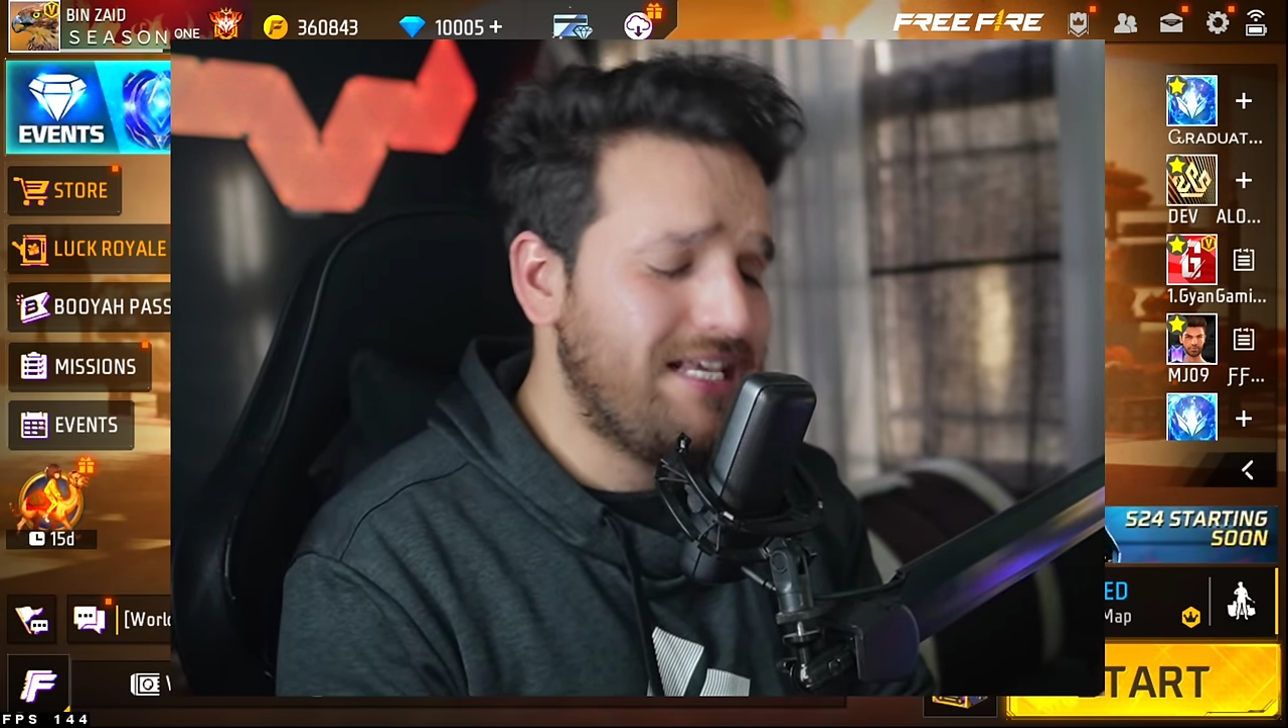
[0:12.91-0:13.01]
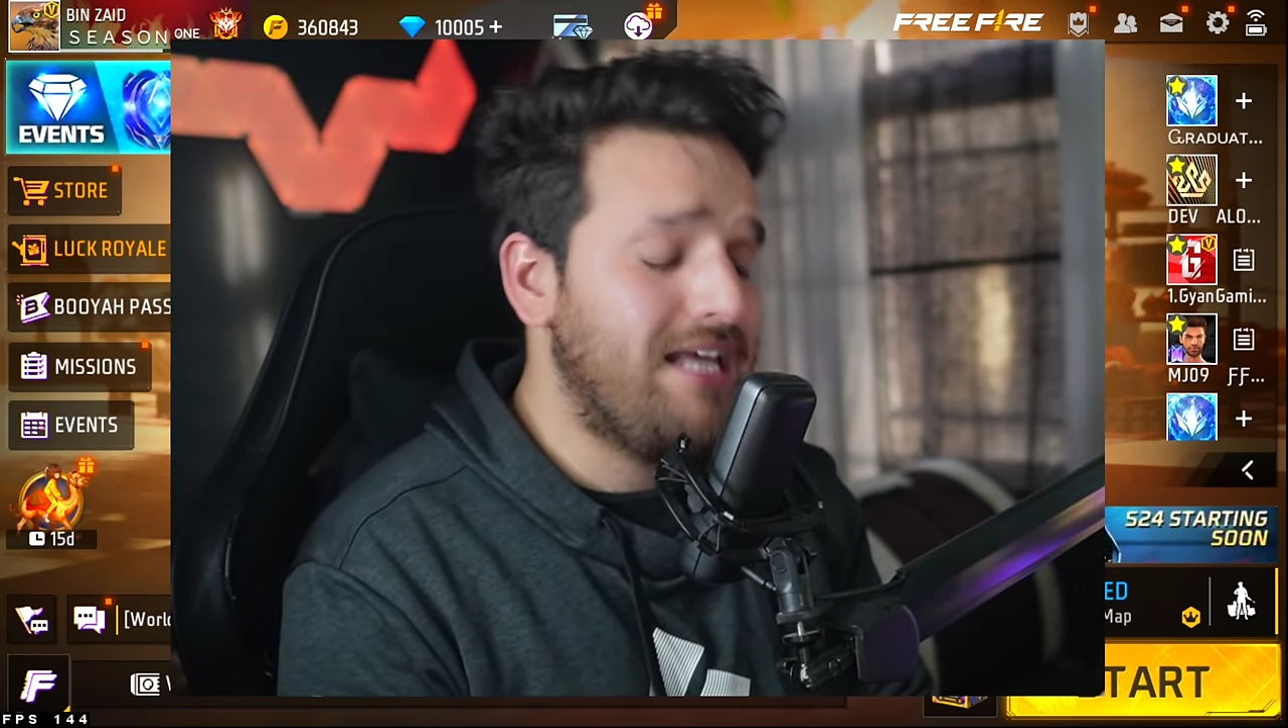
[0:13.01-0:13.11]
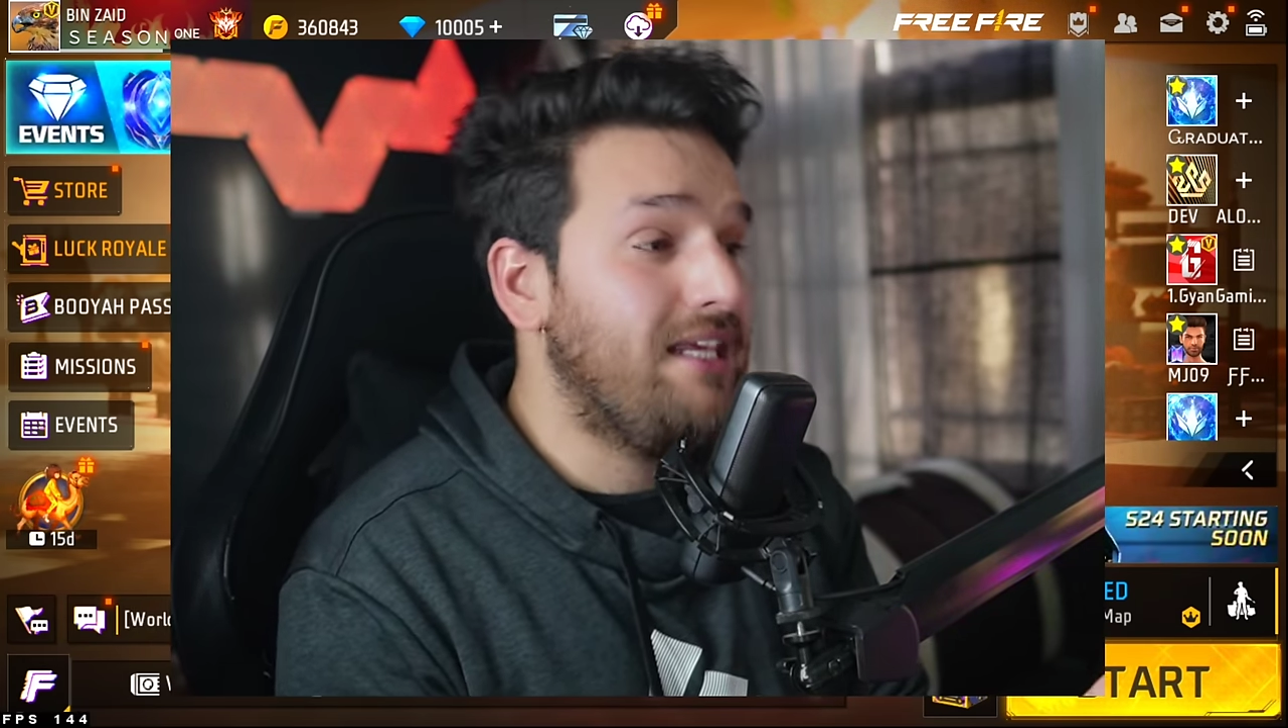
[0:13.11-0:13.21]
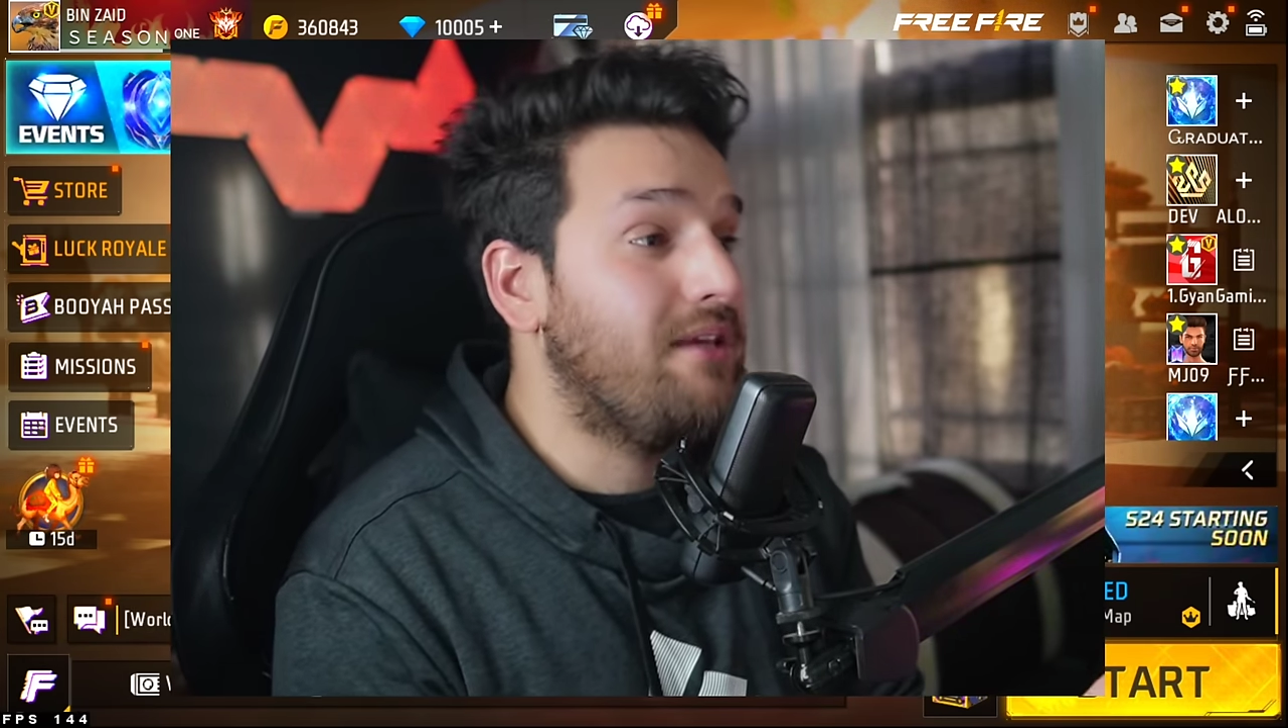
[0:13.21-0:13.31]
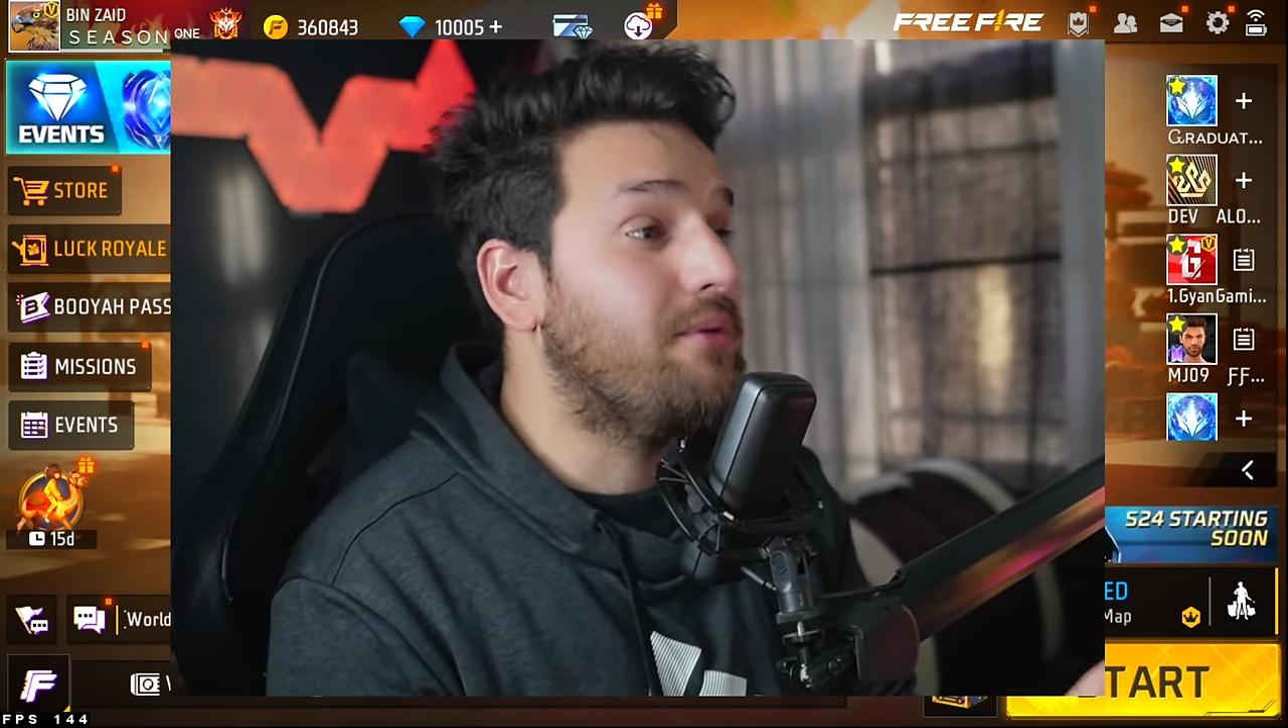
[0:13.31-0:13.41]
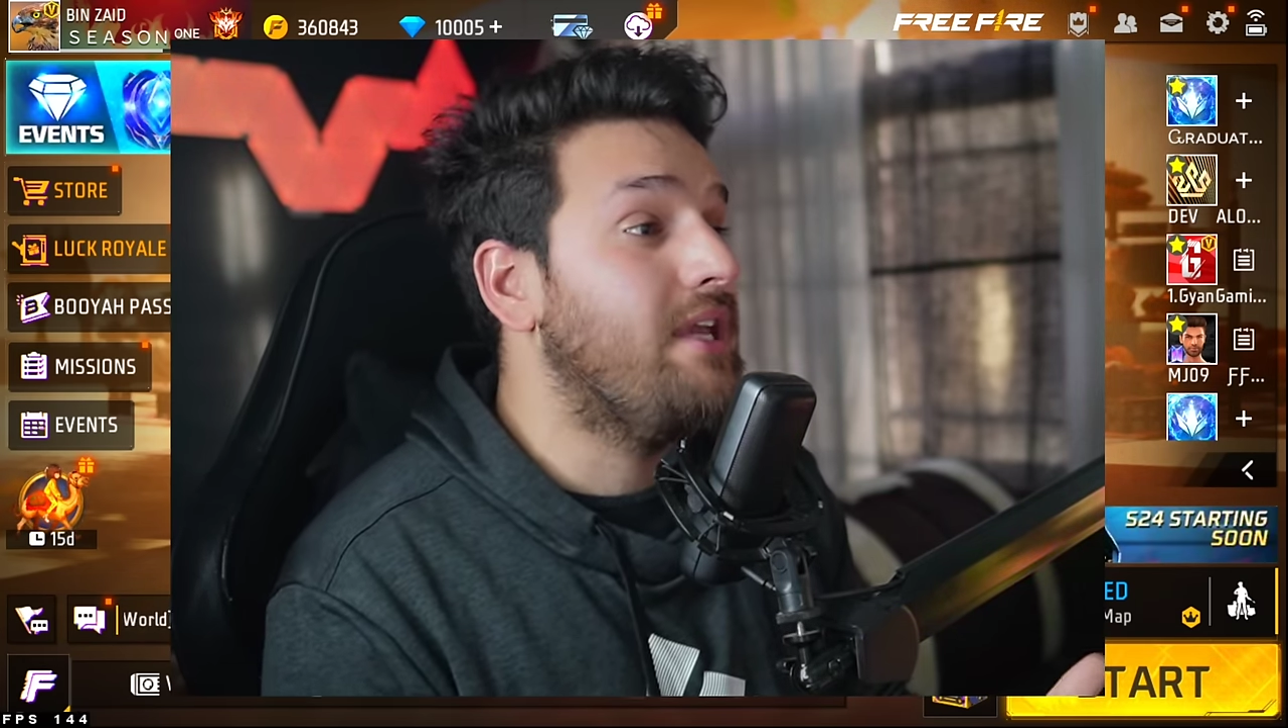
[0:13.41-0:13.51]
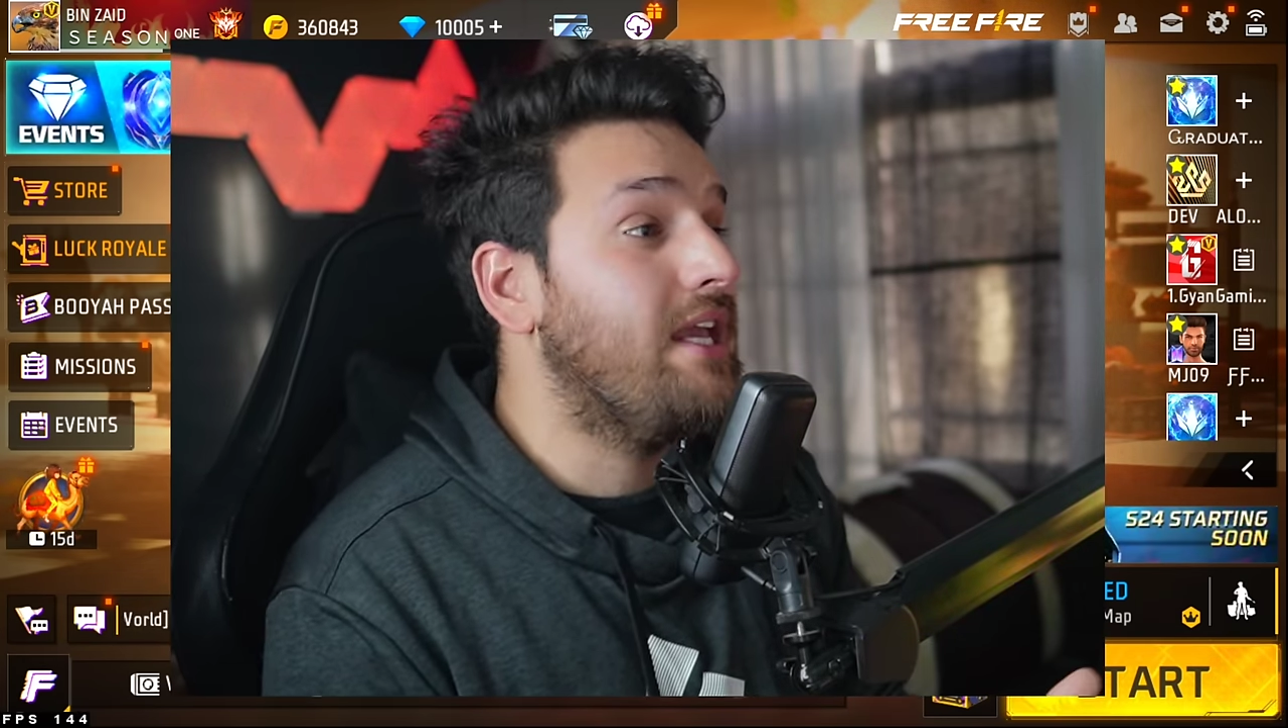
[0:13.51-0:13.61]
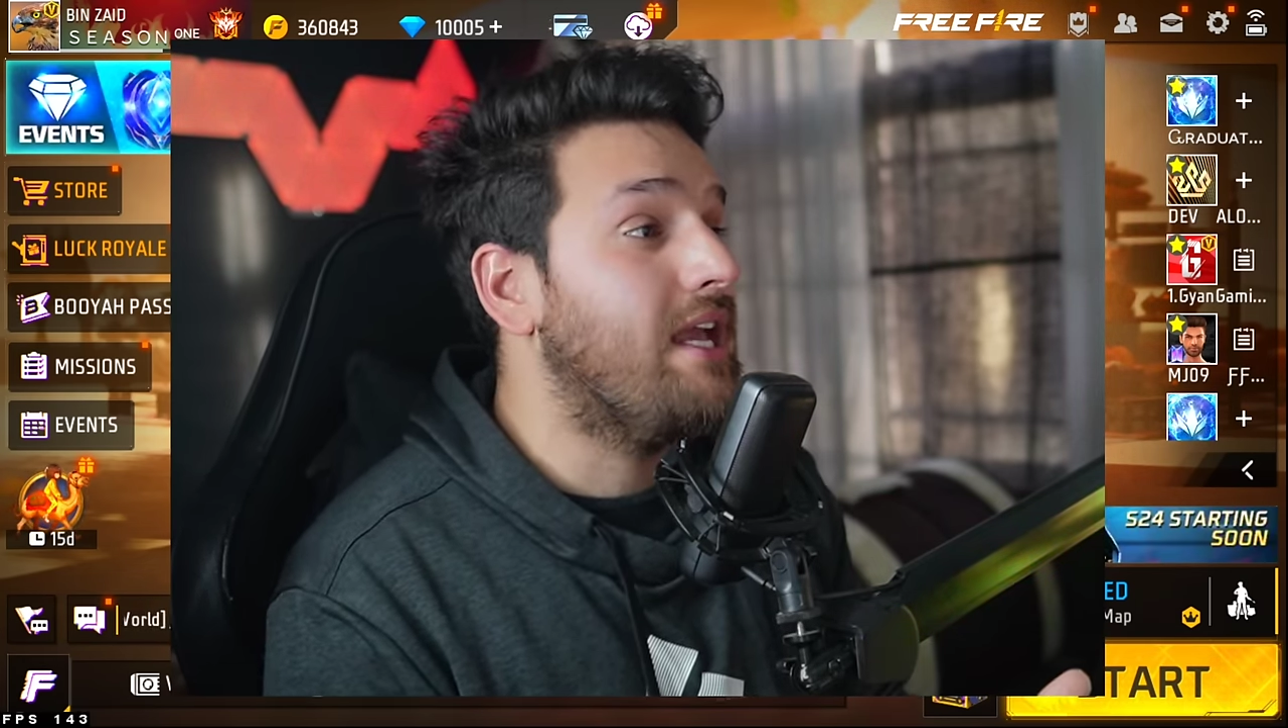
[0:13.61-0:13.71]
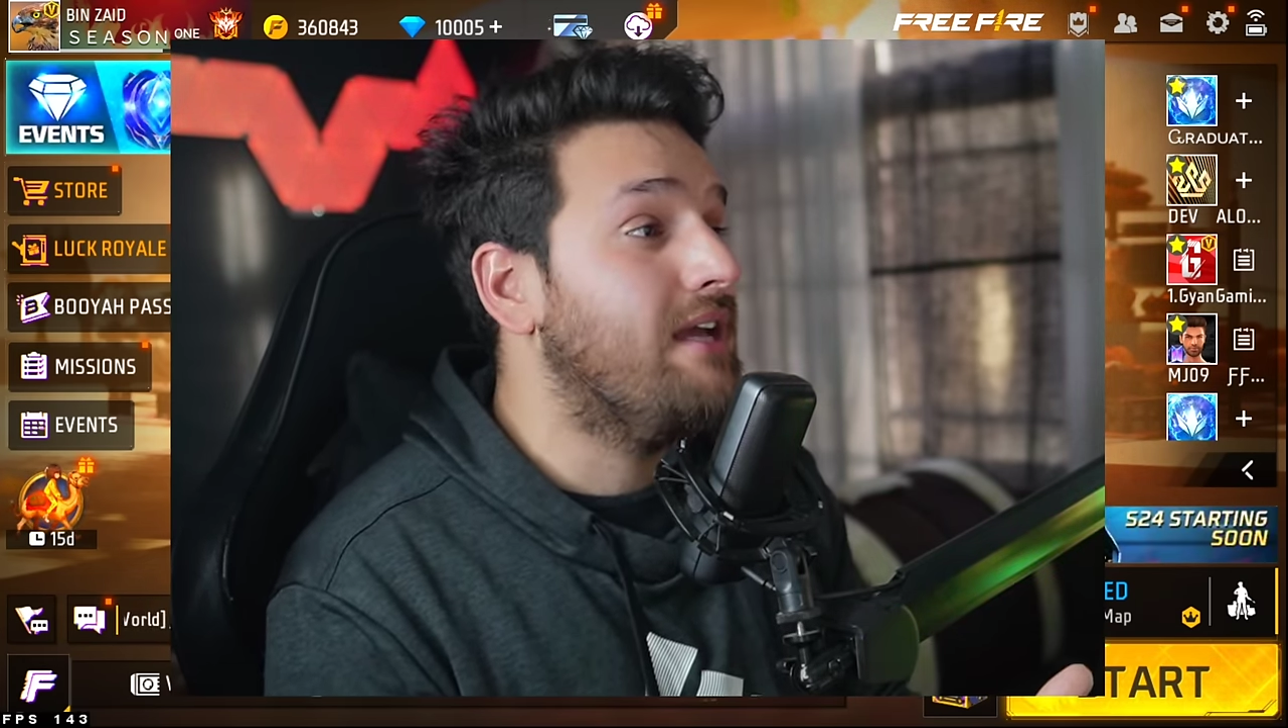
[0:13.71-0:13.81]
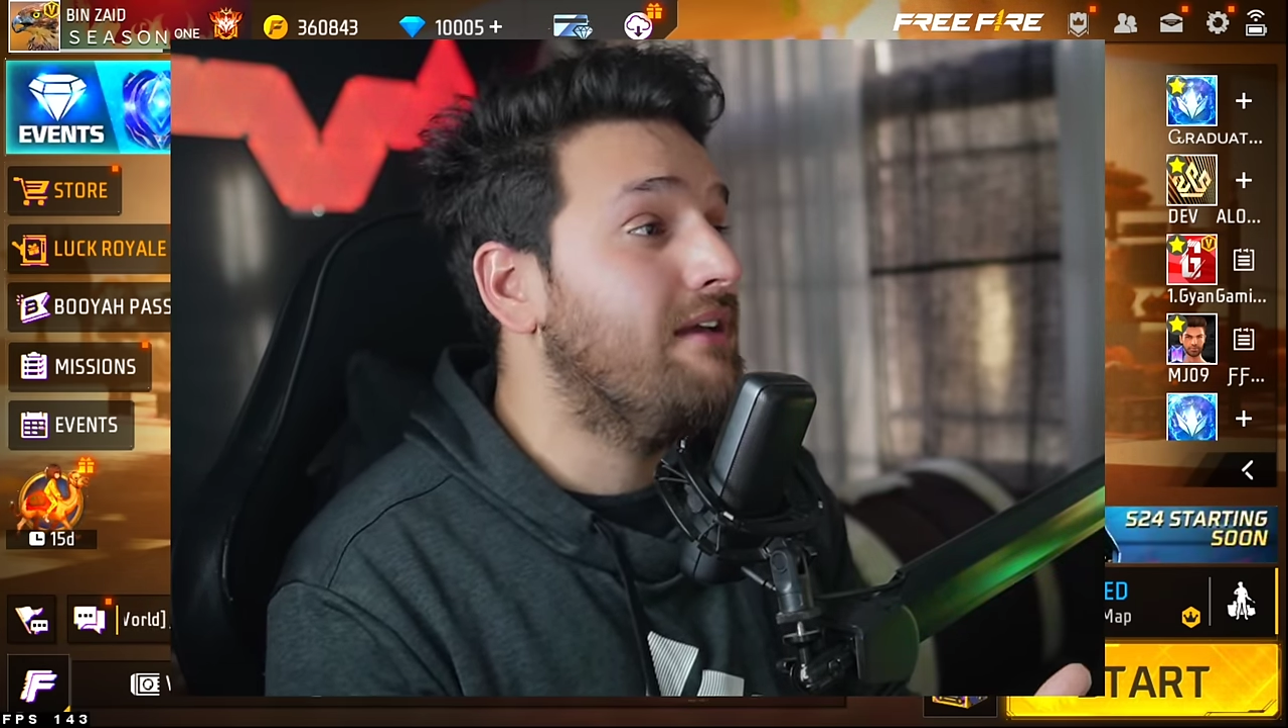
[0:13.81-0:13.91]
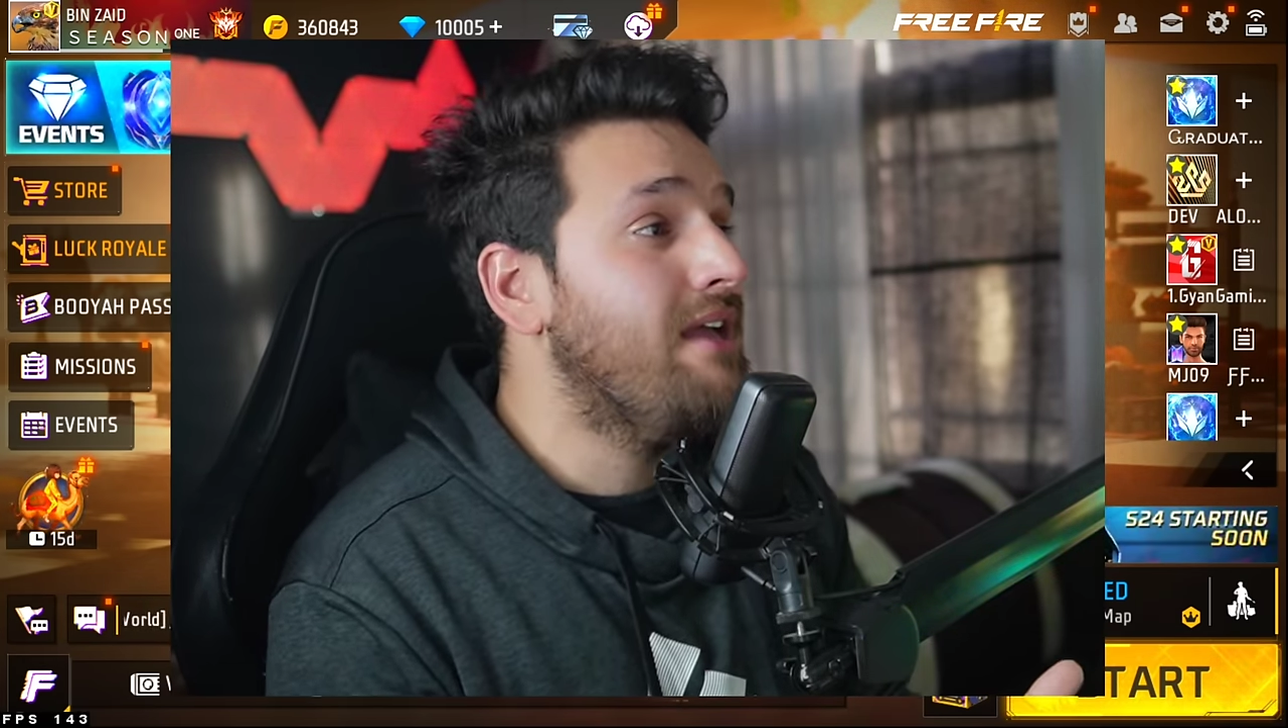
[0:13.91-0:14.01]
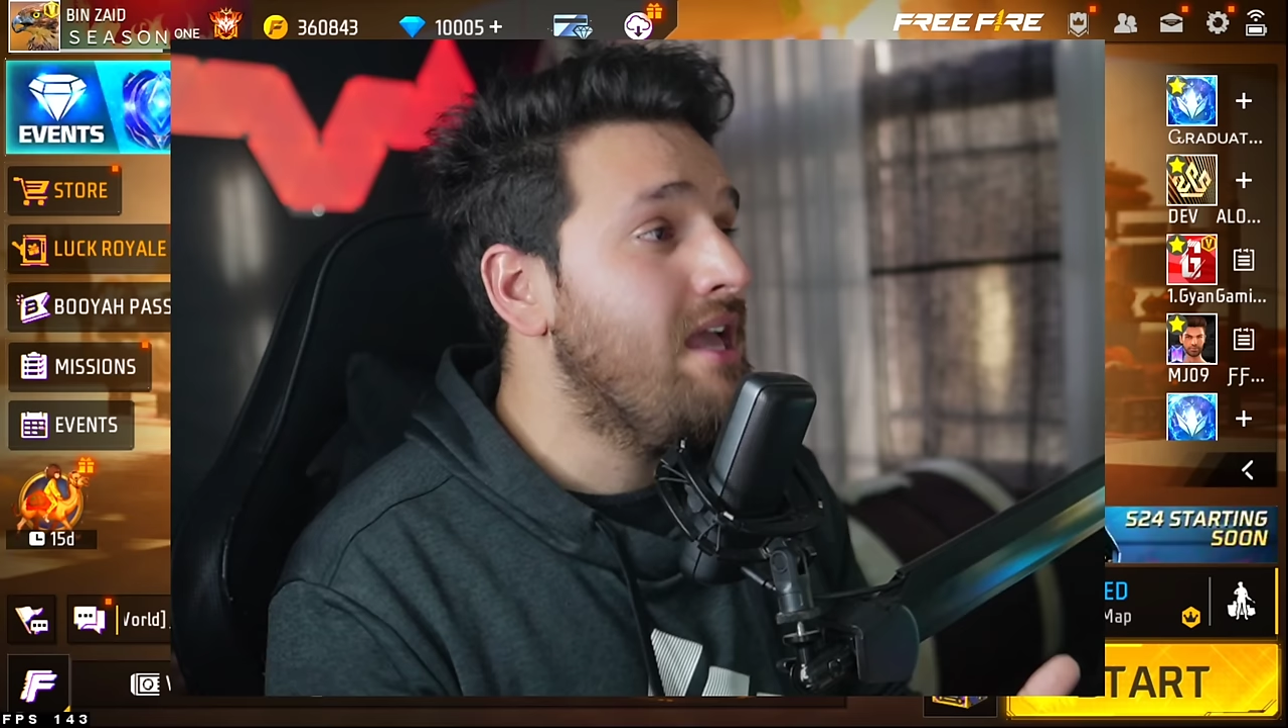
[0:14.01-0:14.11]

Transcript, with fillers: साथ ही क्यों ठीक है